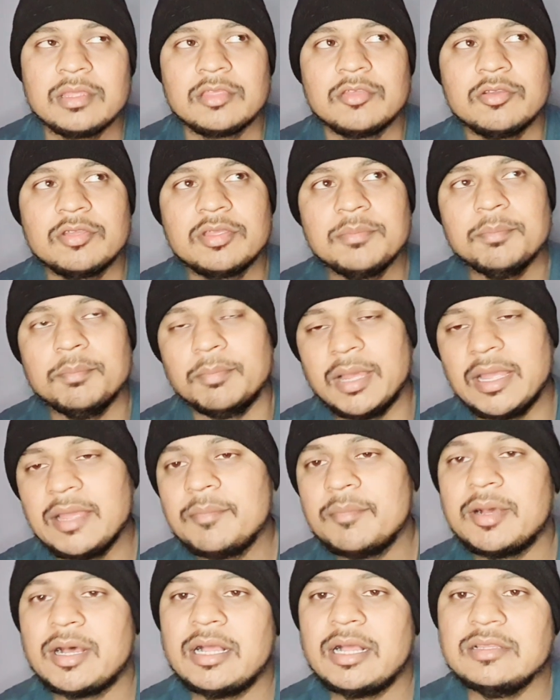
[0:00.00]
क्योंकि
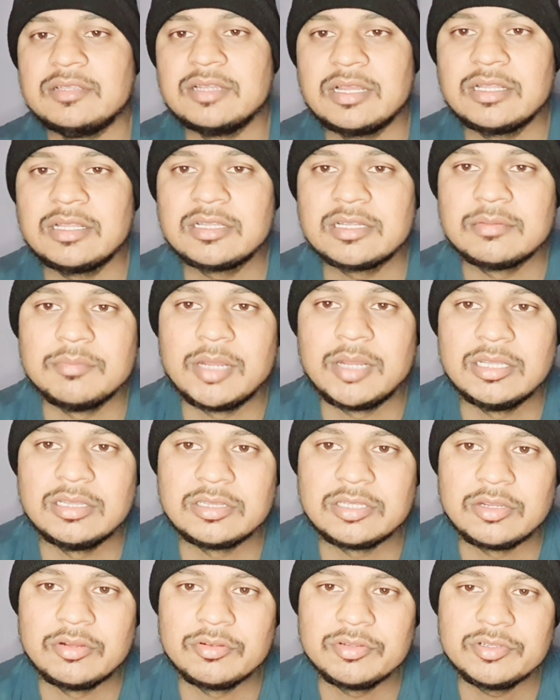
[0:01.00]
मैं वहाँ जहाँ तक
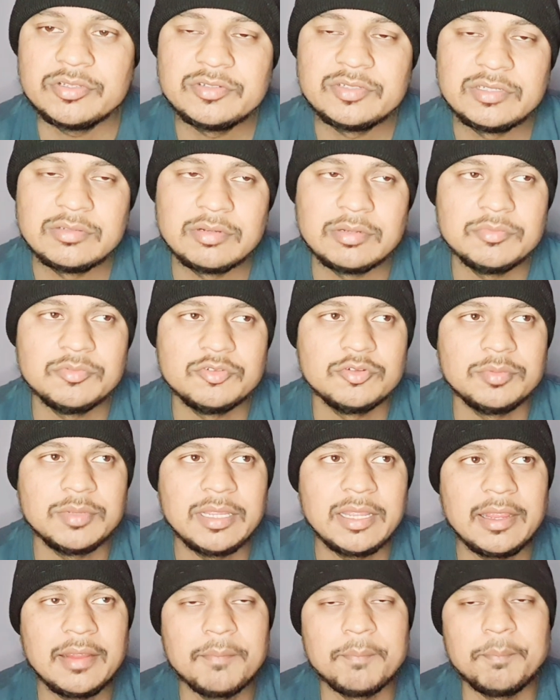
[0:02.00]
मानता हूँ कि शिवम
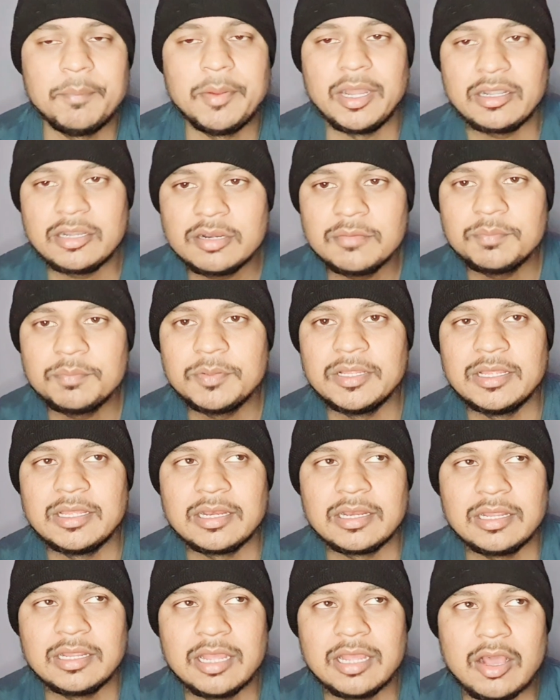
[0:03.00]
दुबे एक बेटर
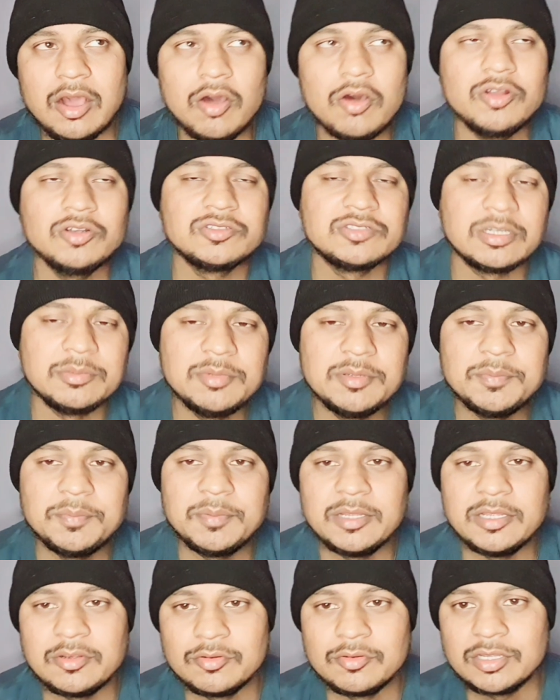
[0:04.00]
प्लेयर है और सभी
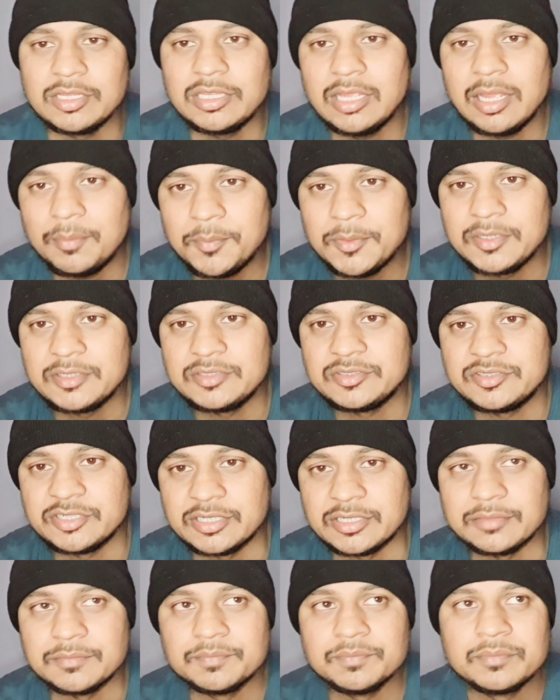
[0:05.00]
प्लेयरों की
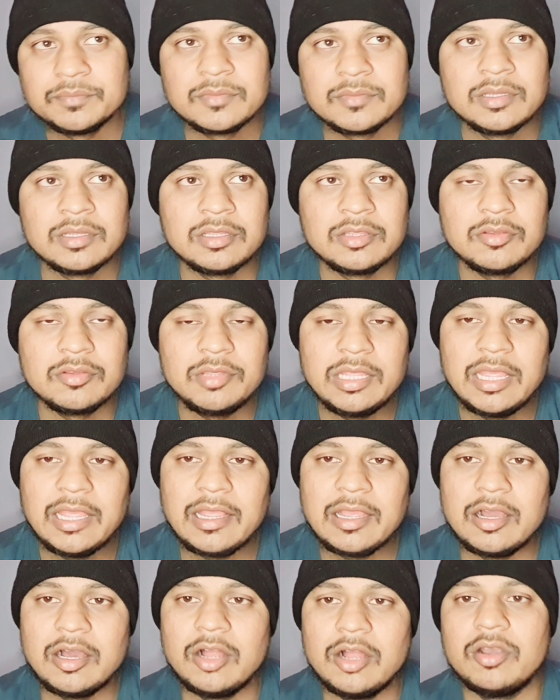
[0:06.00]
अपेक्षा क्योंकि
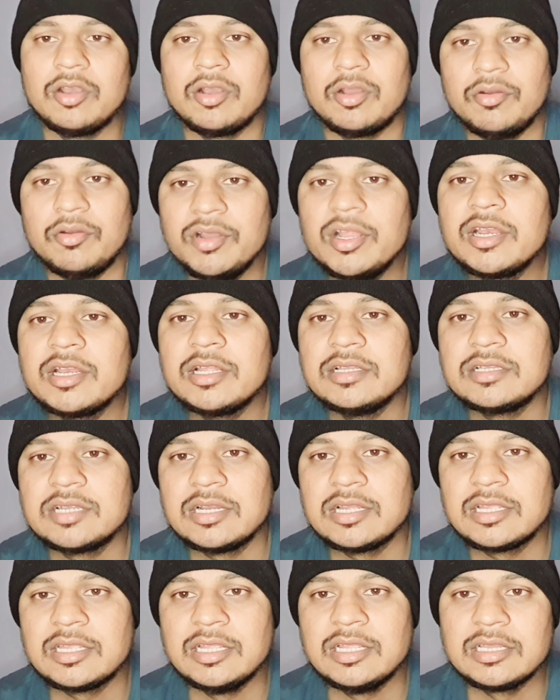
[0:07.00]
एक ऑलराउंडर की
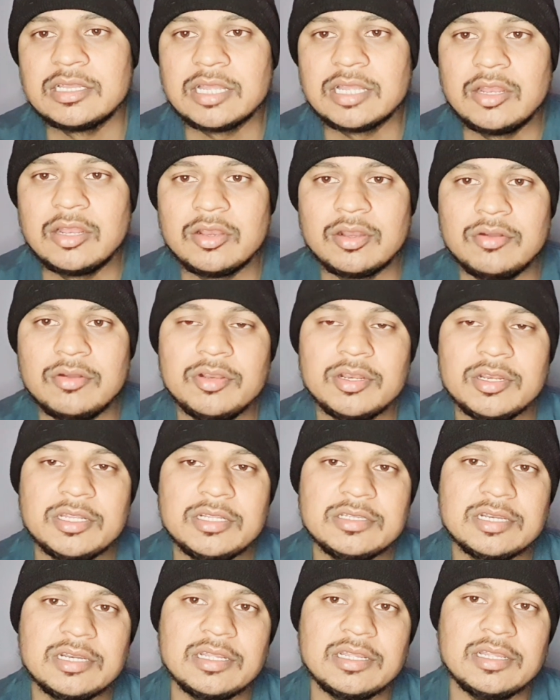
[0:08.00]
तरह खेलता है ऑलराउंडर
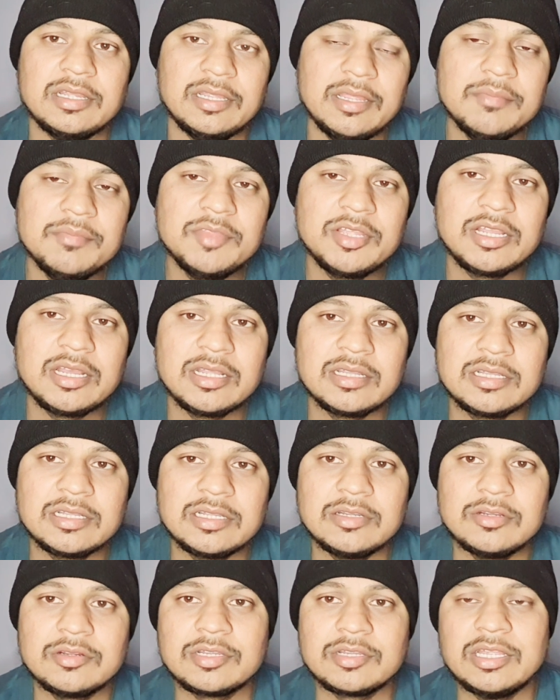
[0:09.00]
की तरह गेम
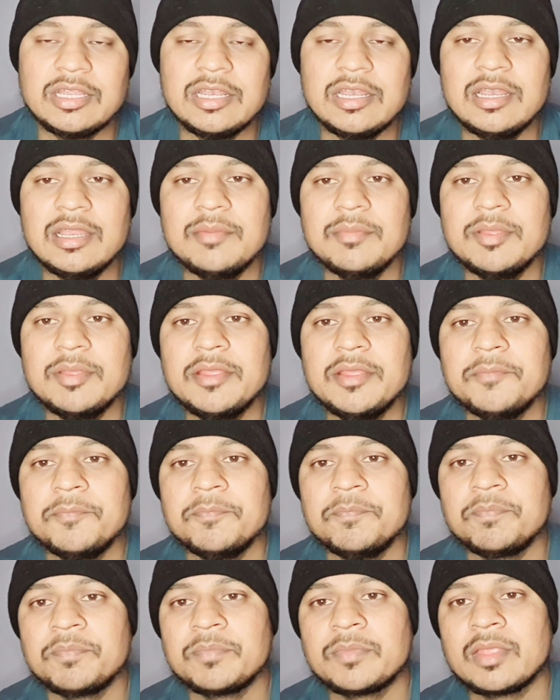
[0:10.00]
दिखाता है और खेलने में
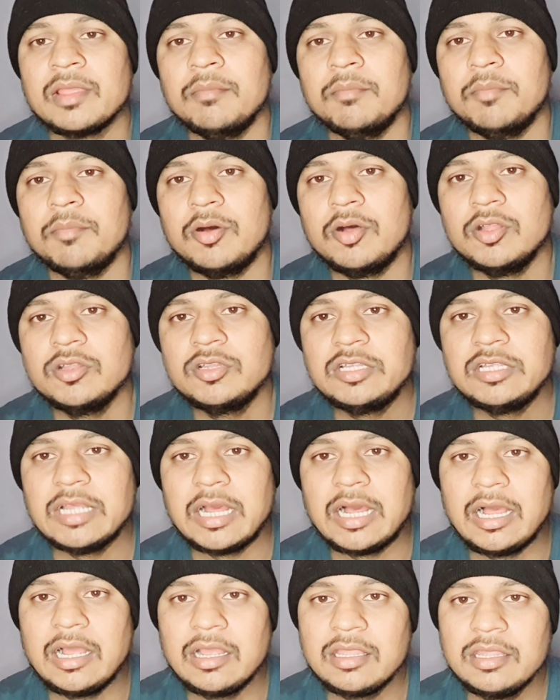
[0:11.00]
बहुत ही
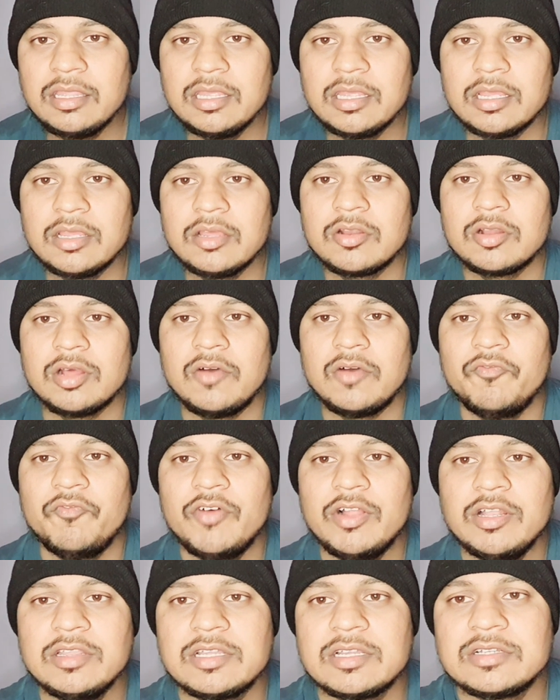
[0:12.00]
आगे है और
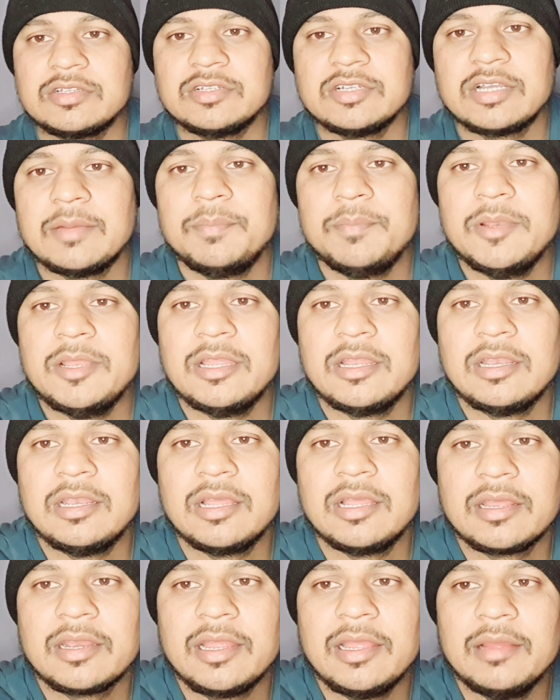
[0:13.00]
अव्वल दर्जे का प्लेयर
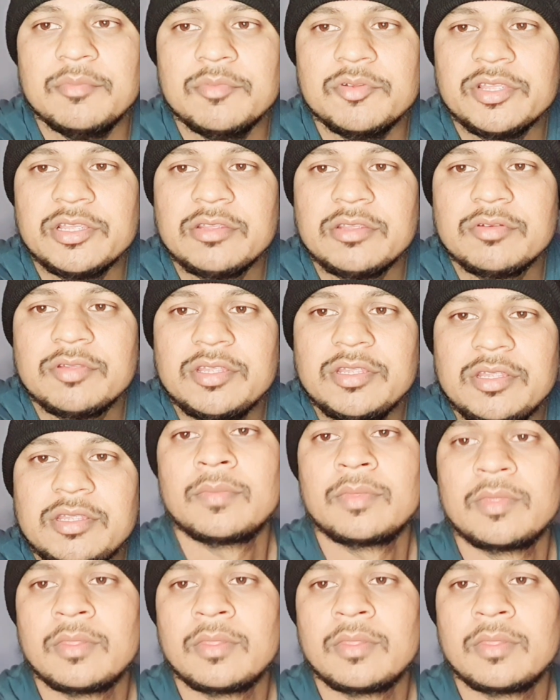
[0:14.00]
लग रहा है मुझे क्योंकि